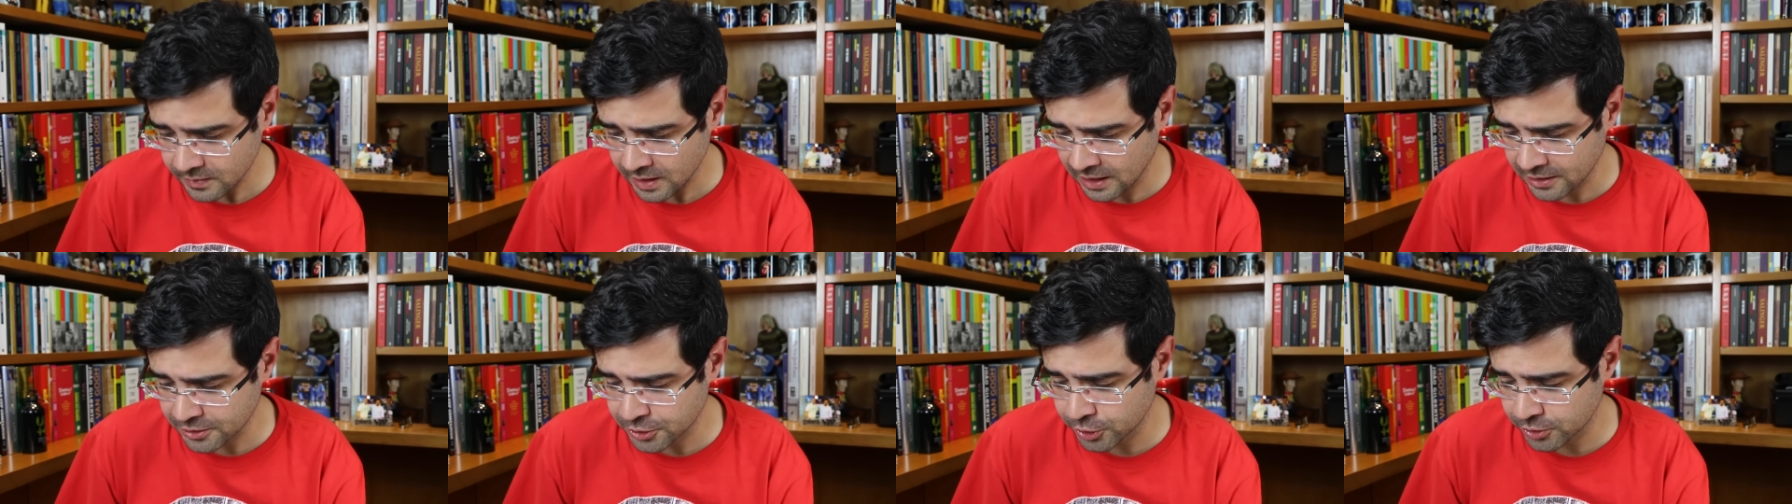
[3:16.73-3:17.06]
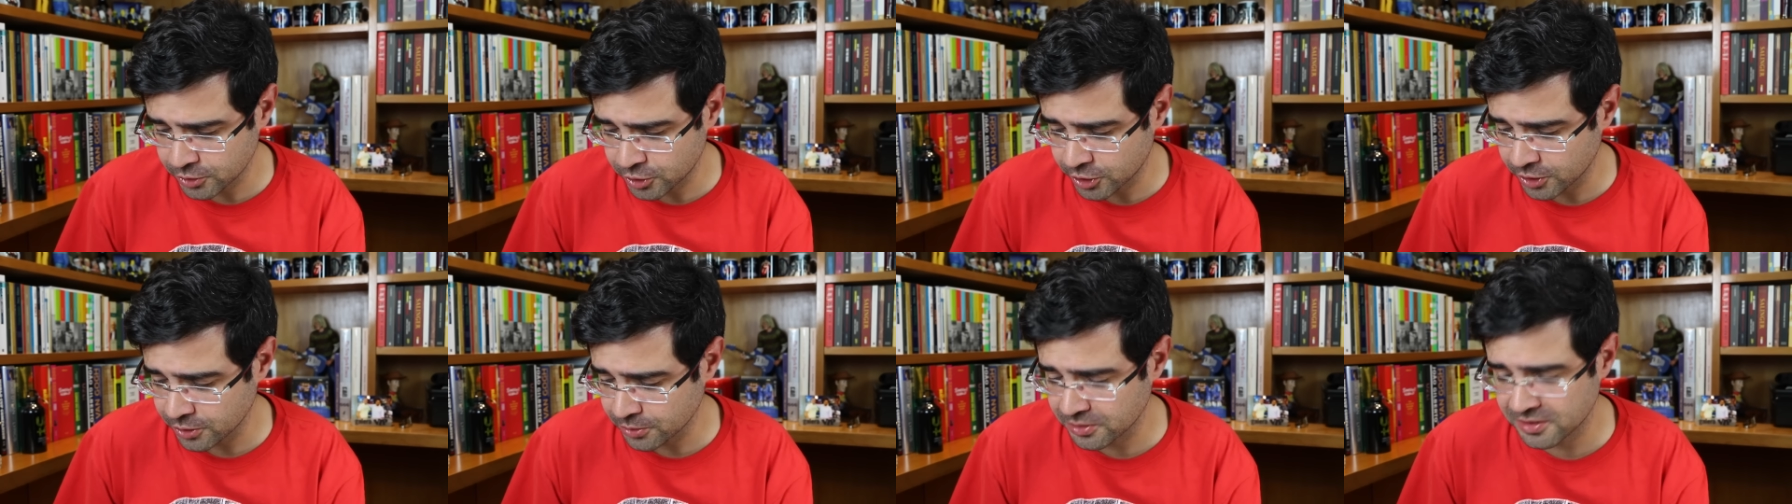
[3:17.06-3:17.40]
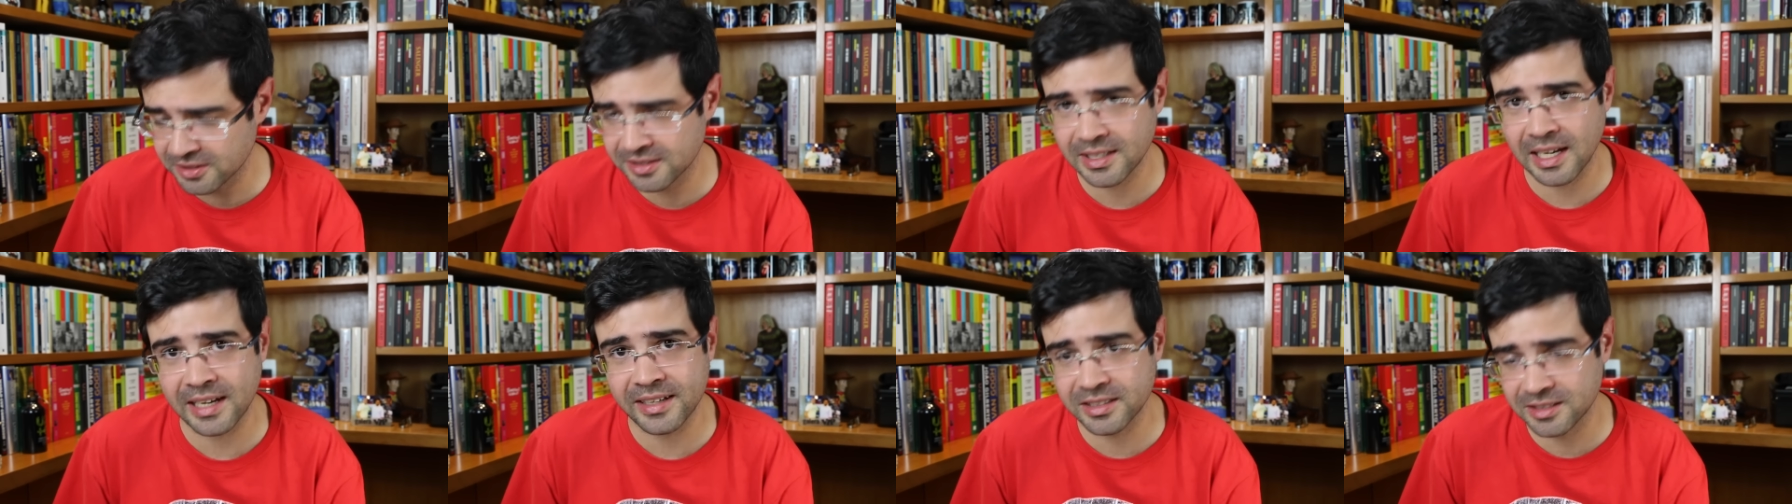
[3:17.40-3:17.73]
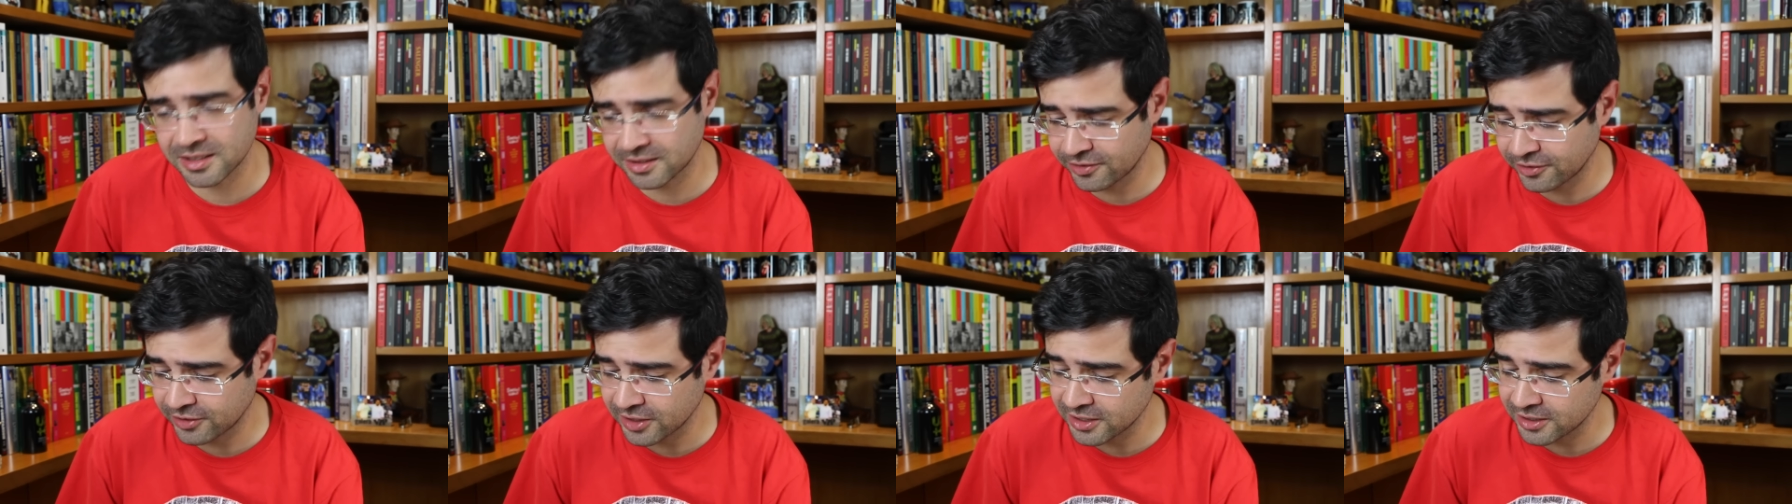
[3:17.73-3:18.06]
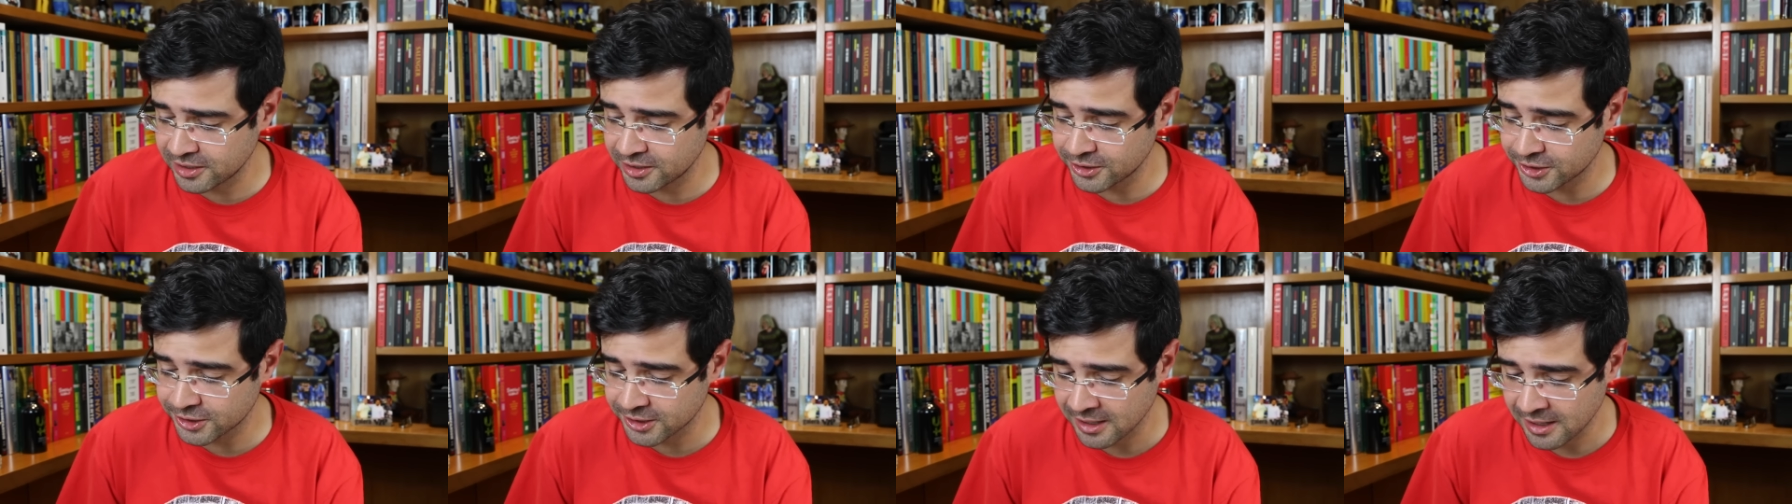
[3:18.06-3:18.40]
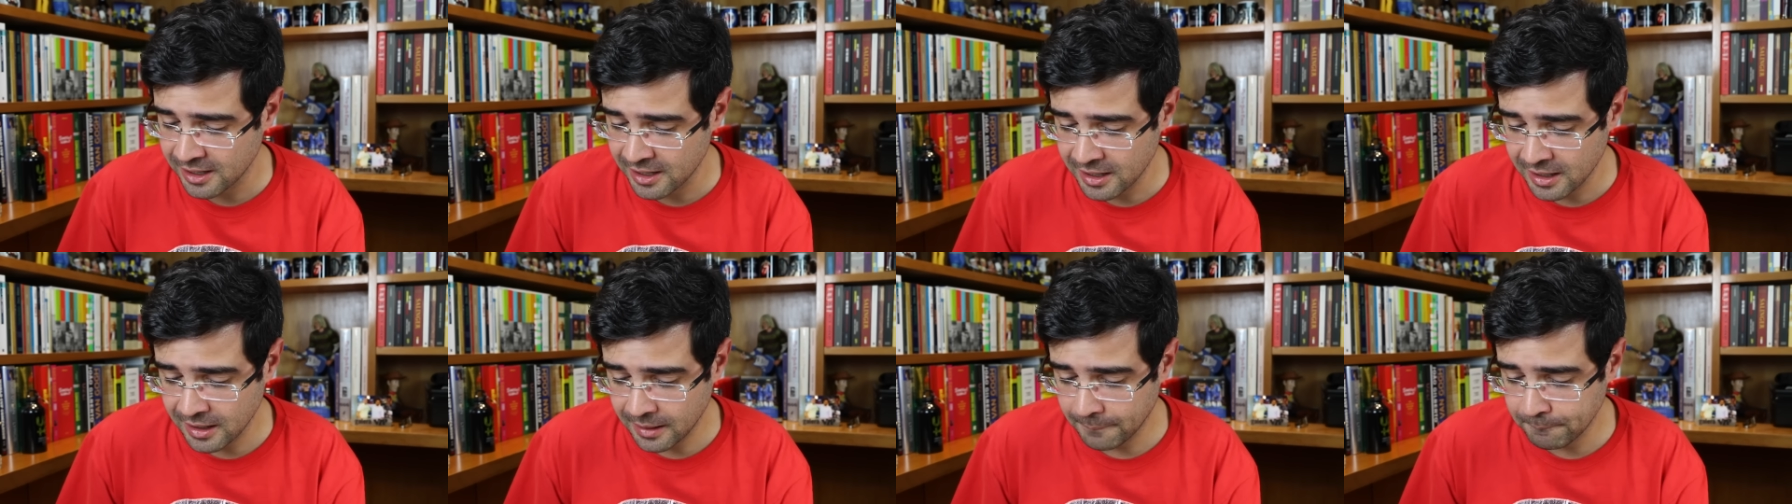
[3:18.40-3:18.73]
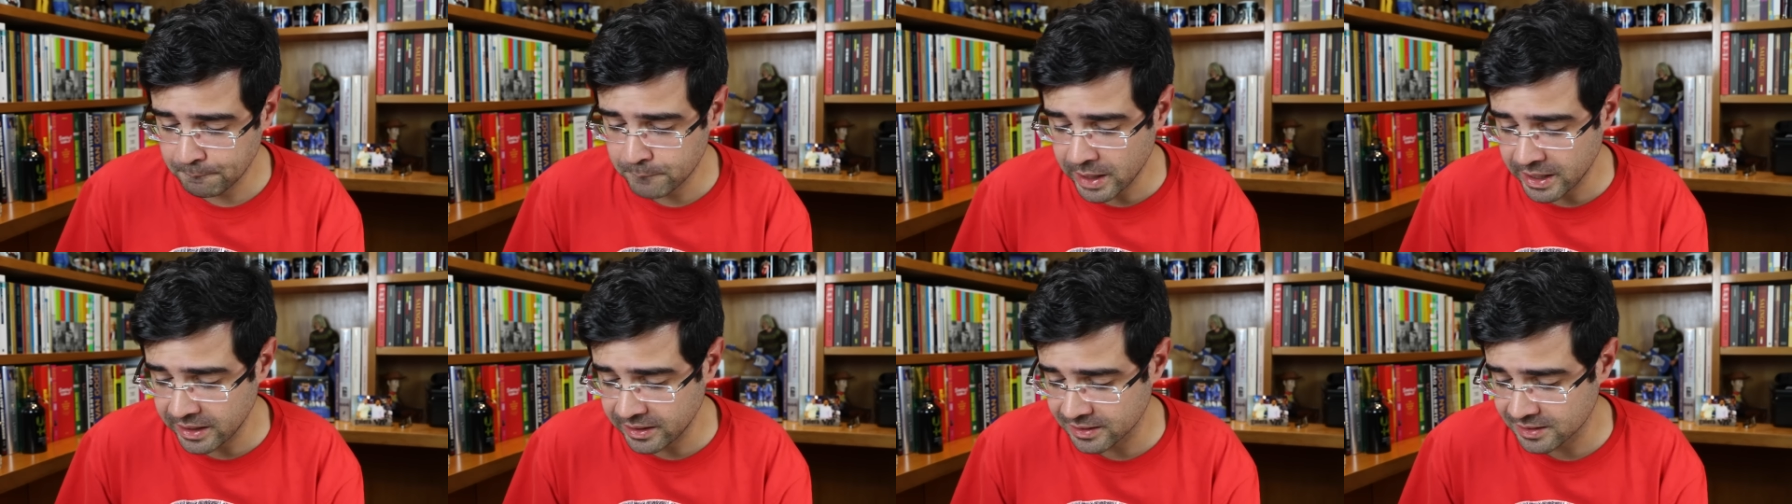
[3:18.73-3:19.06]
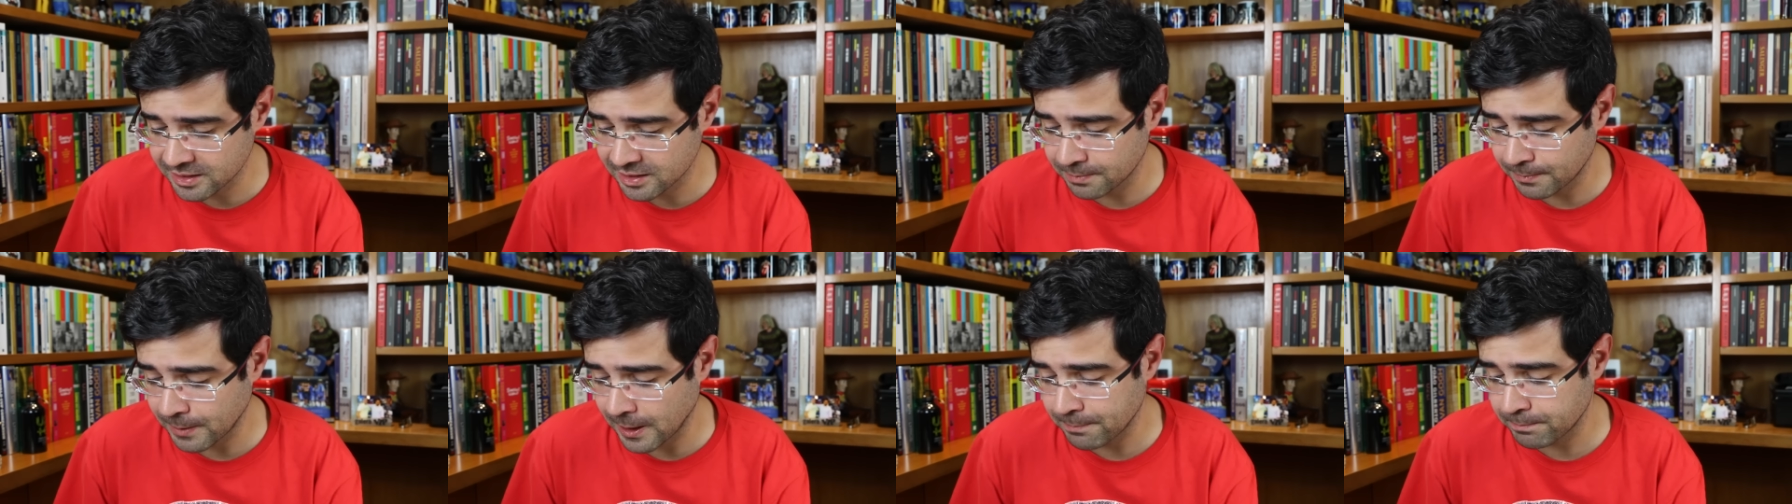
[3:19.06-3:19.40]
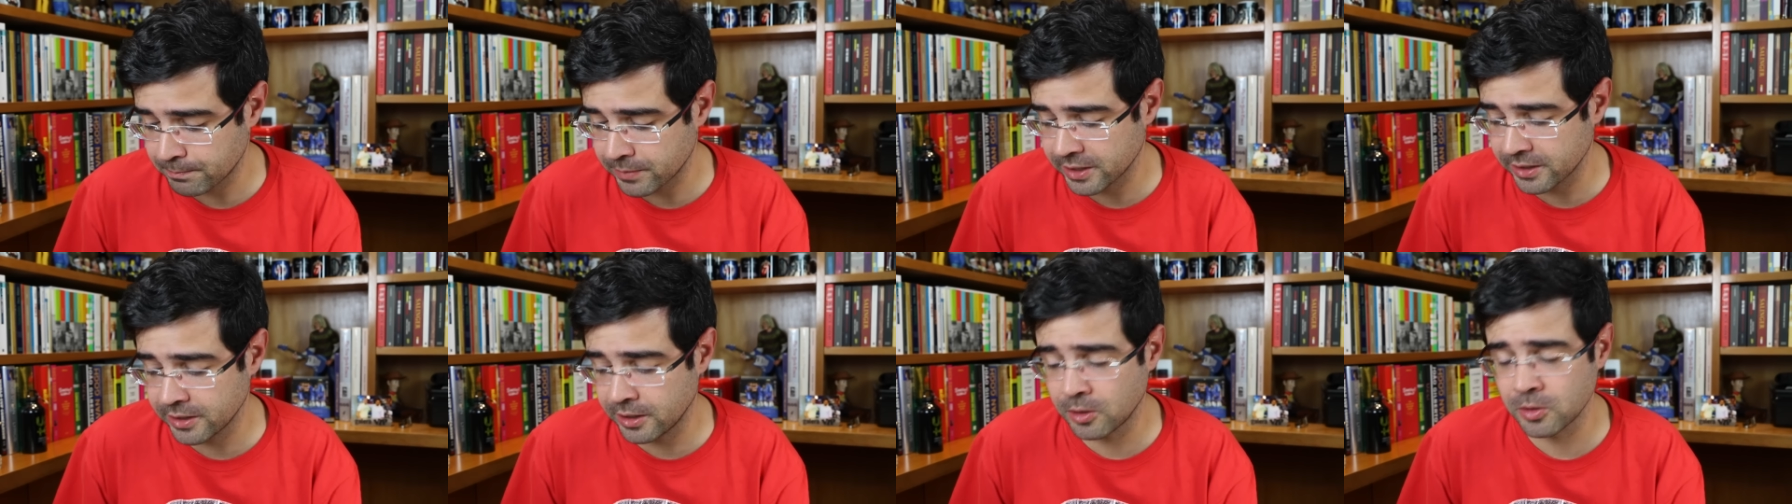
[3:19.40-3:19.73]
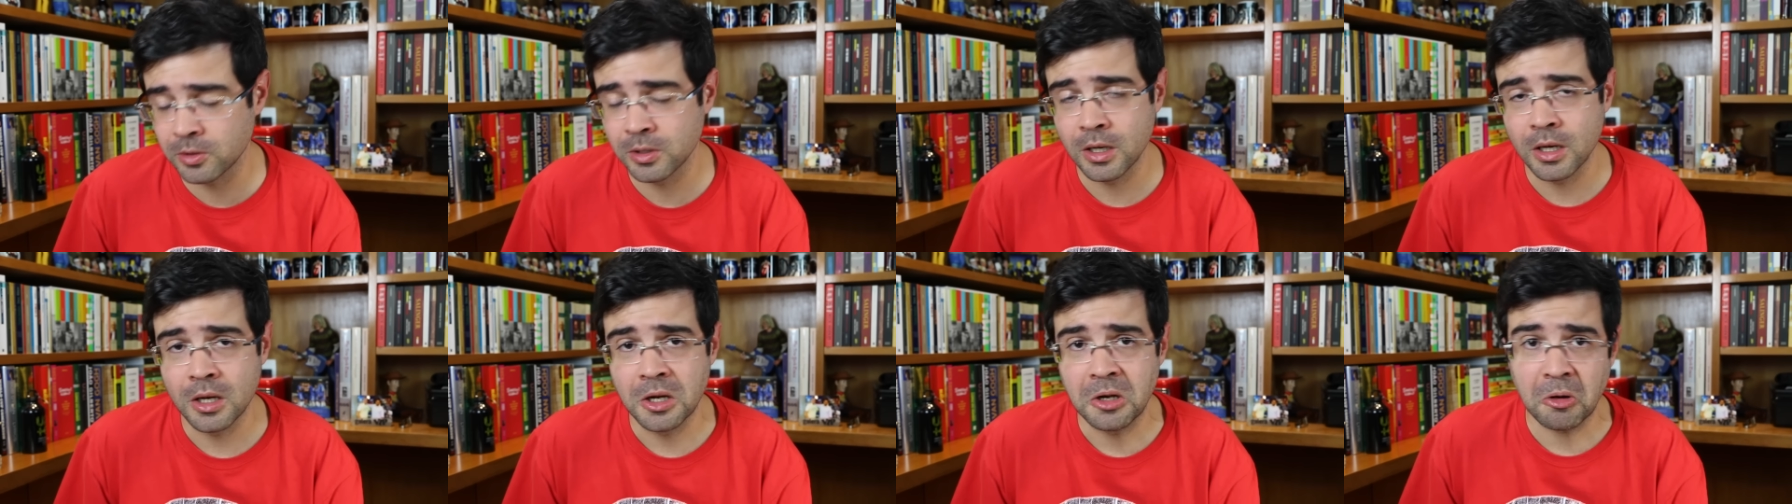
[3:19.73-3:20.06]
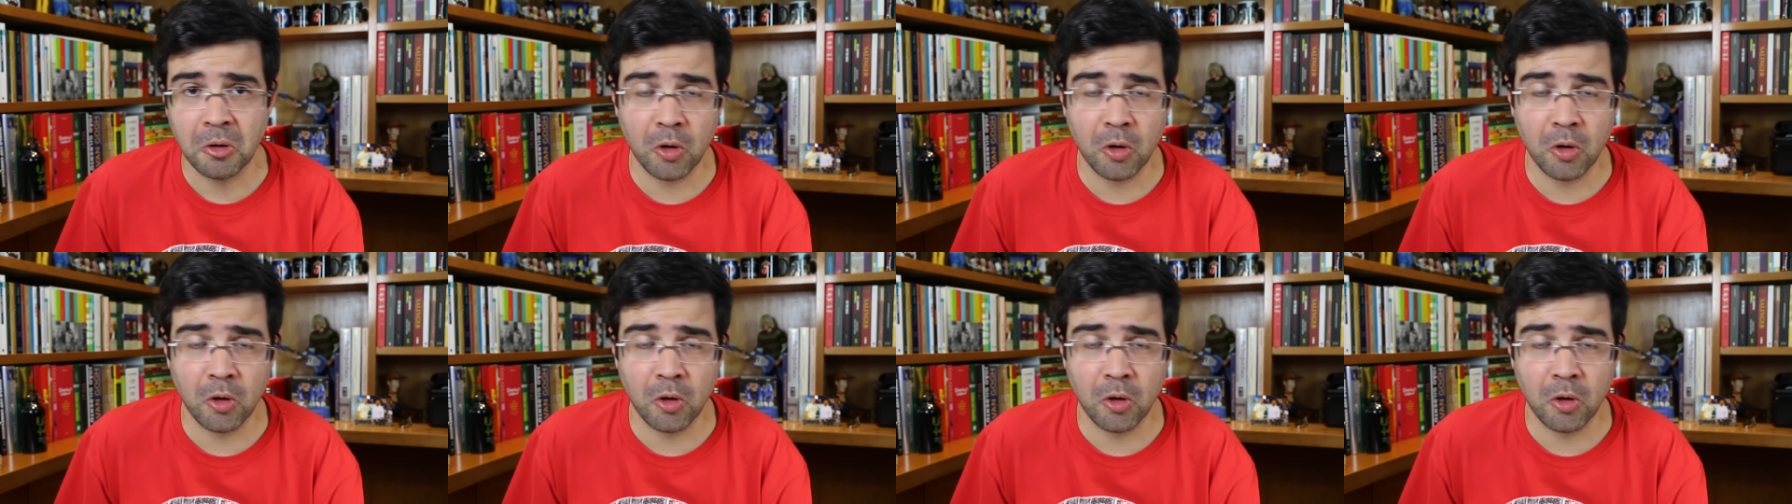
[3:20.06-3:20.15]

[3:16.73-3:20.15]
Acho que Chico Science fez bem esse papel.